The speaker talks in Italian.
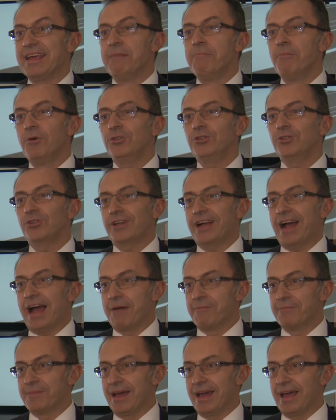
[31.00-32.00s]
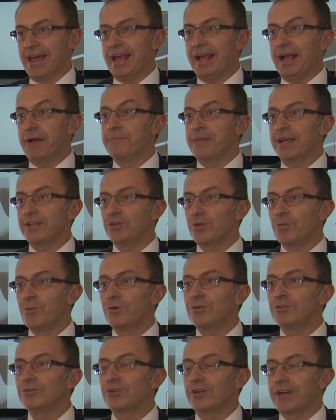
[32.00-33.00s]
Il mondo cambia e cambiando il
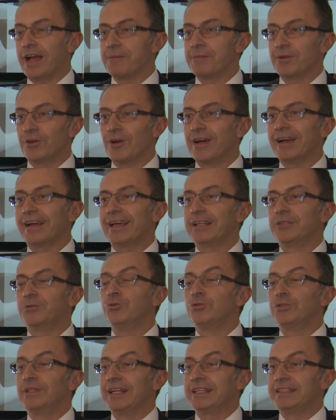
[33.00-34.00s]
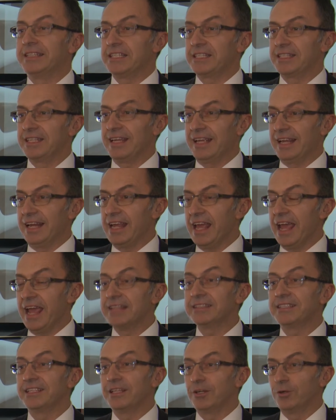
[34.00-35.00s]
mondo cambiano anche tutte le attese dei
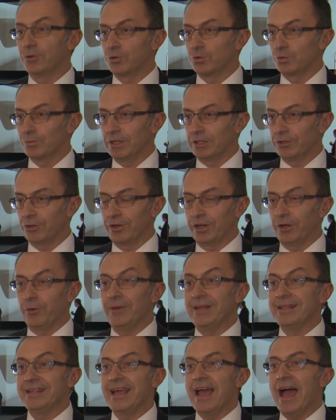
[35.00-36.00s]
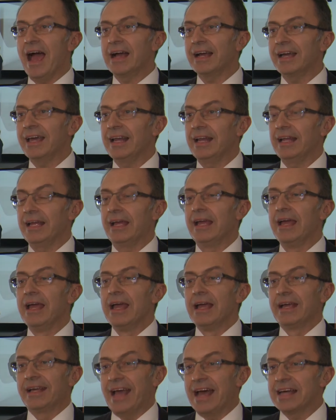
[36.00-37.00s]
clienti e dei consumatori, quindi anche le
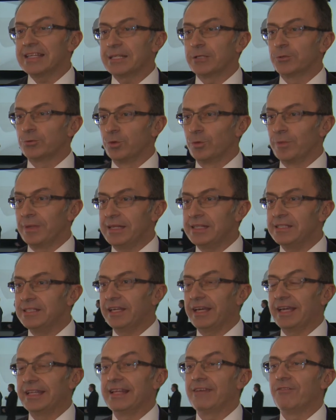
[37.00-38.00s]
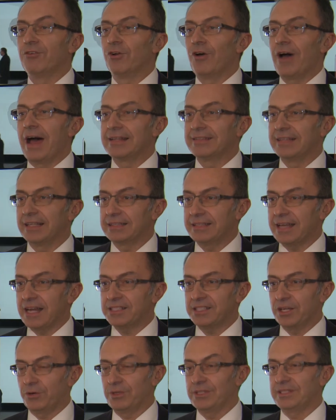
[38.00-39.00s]
case automobilistiche devono
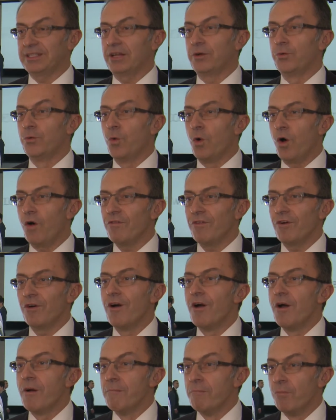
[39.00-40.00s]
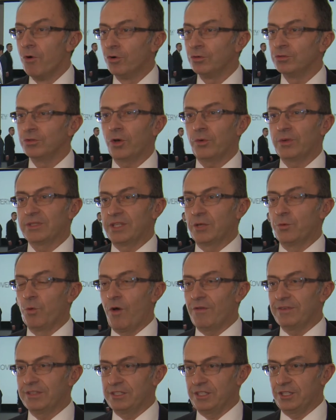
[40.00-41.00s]
adattarsi a questo nuovo mondo, a queste
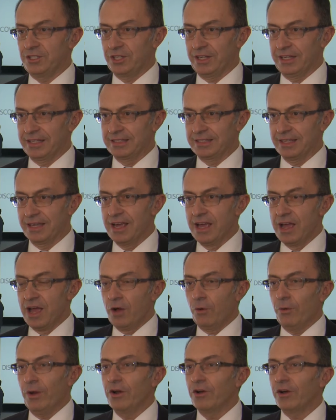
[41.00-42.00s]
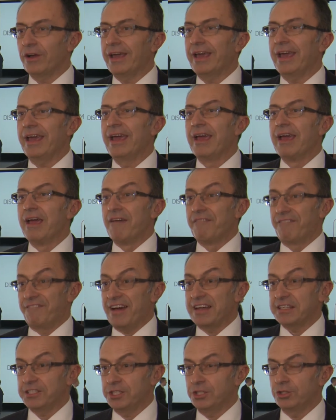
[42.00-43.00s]
nuove esigenze. Quello che
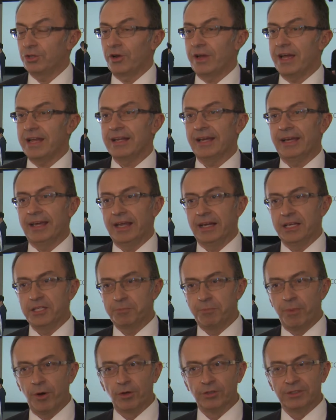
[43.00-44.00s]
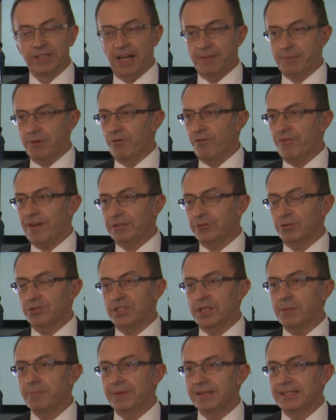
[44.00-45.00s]
fa Citroën è che risponde, l'abbiamo fatto
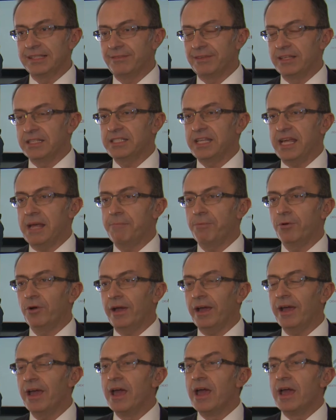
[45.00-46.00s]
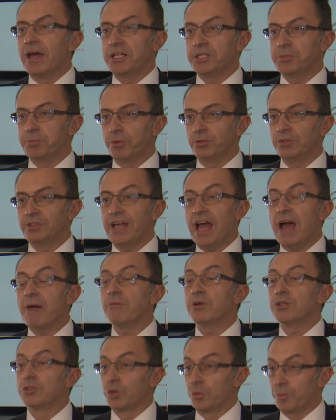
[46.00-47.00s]
sempre nelle diverse epoche,
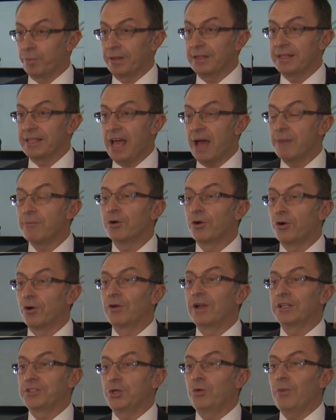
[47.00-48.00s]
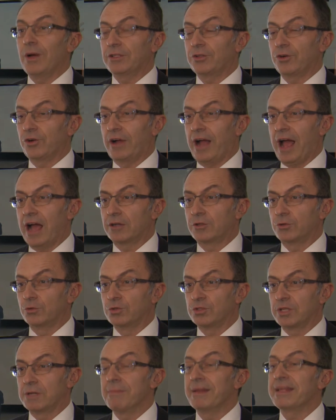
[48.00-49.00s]
rispondiamo e sorprendiamo con la C4
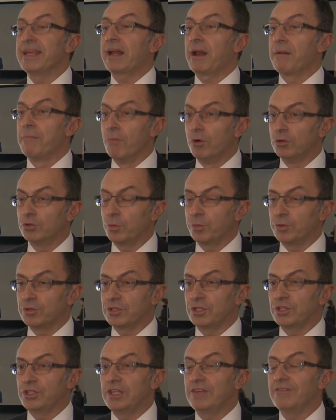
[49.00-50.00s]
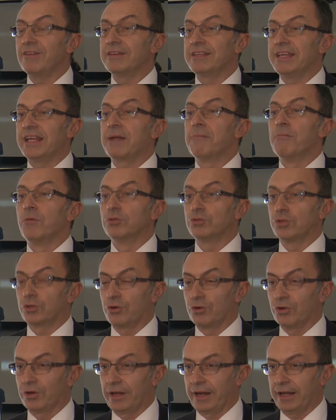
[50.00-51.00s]
Cactus in maniera molto positiva, e in maniera molto
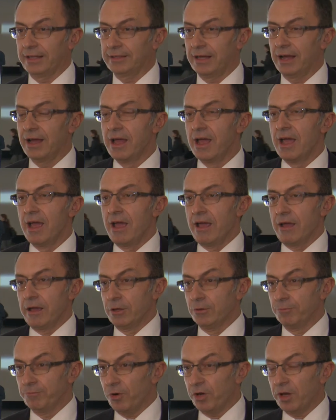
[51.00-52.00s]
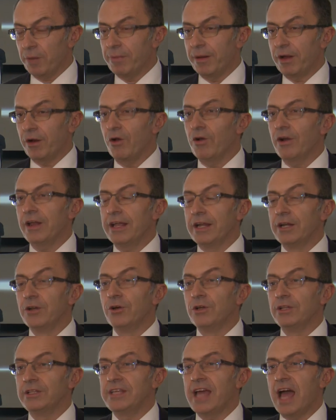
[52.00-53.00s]
concreta. In poche parole
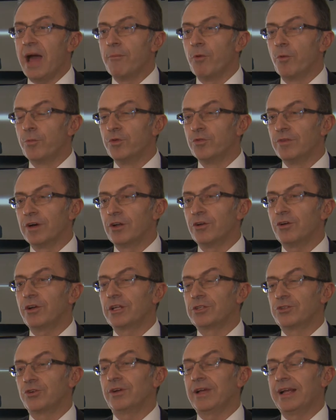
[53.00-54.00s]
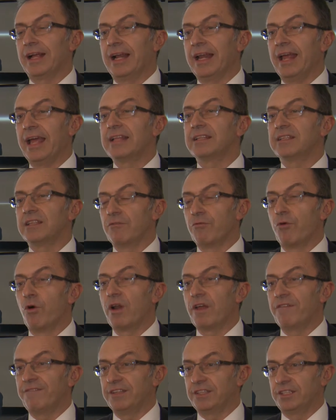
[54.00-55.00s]
noi diamo più valore a ciò che il cliente
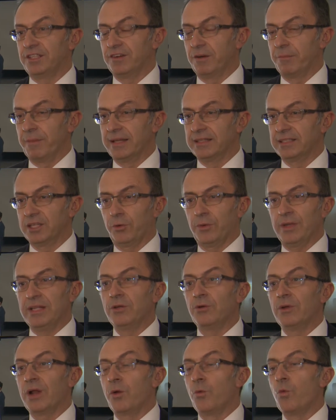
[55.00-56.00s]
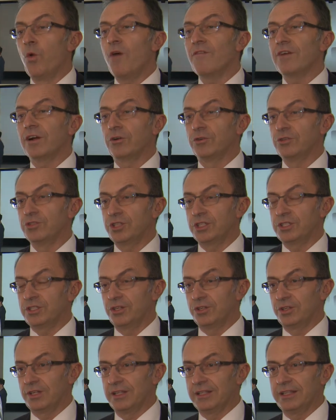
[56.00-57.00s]
vuole effettivamente, quindi una nuova
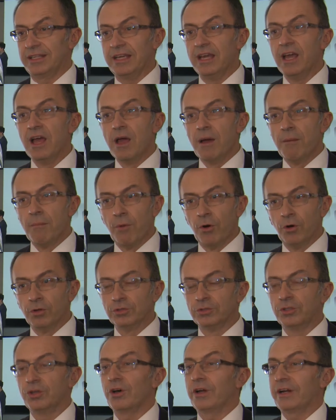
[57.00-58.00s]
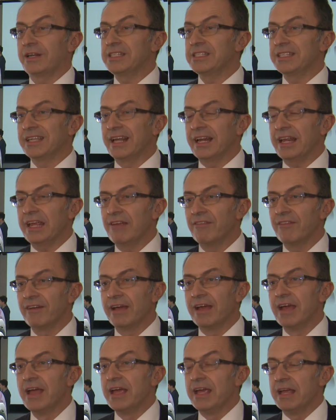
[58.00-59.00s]
concezione di mondo
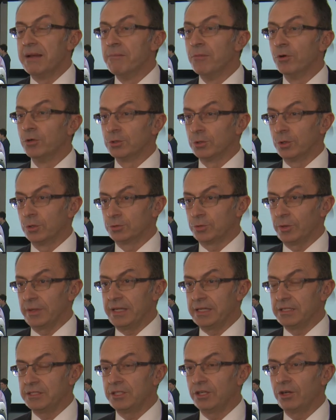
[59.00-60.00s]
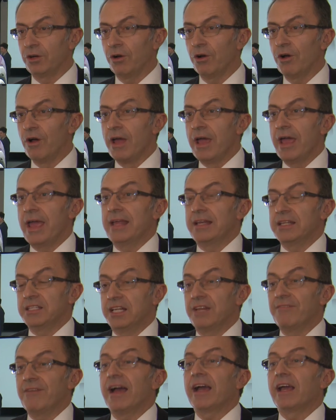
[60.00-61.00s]
riscrive il mondo turistico e
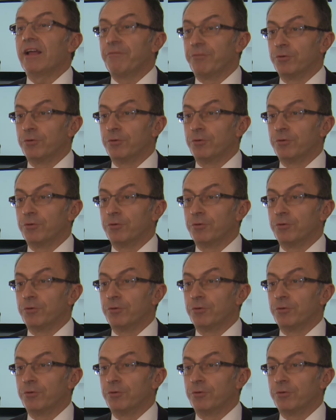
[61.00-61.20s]
riscrive anche il